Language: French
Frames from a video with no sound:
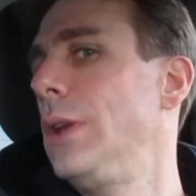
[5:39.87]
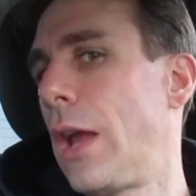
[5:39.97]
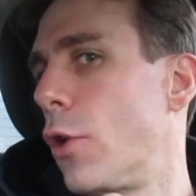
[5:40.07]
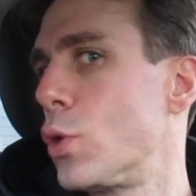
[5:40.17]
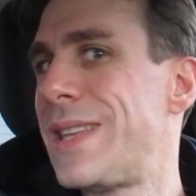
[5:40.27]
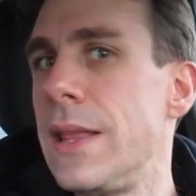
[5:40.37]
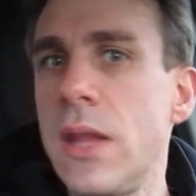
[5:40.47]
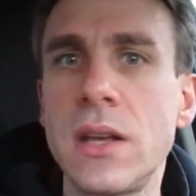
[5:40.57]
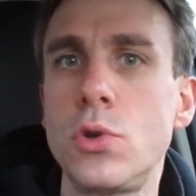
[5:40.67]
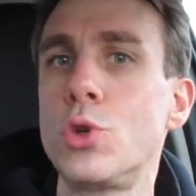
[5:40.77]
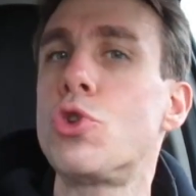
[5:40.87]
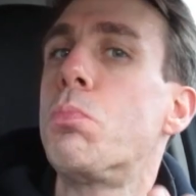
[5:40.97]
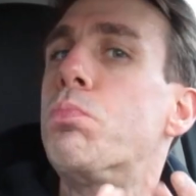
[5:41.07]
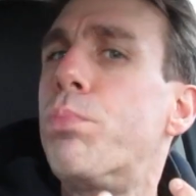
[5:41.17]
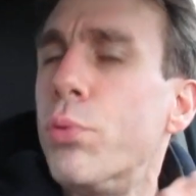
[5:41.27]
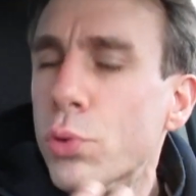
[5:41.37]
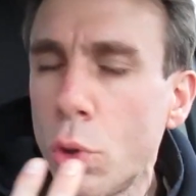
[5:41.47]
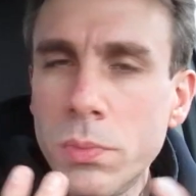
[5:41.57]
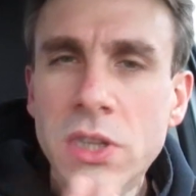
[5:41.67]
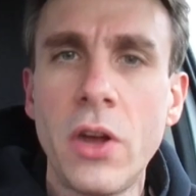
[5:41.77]
Il y a quelques scènes d'action qui sont
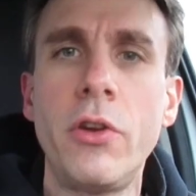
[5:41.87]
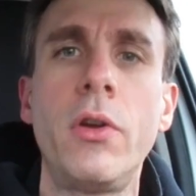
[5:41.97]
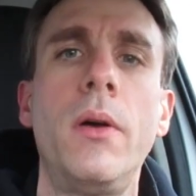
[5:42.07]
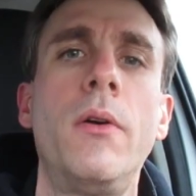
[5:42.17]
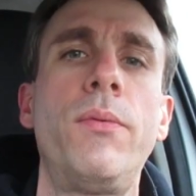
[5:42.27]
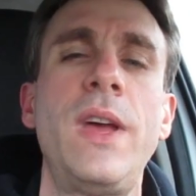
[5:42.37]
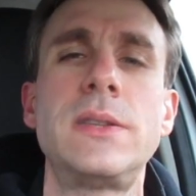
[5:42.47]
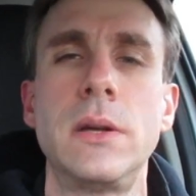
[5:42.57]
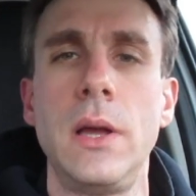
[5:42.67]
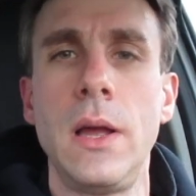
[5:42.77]
plutôt bien euh, faite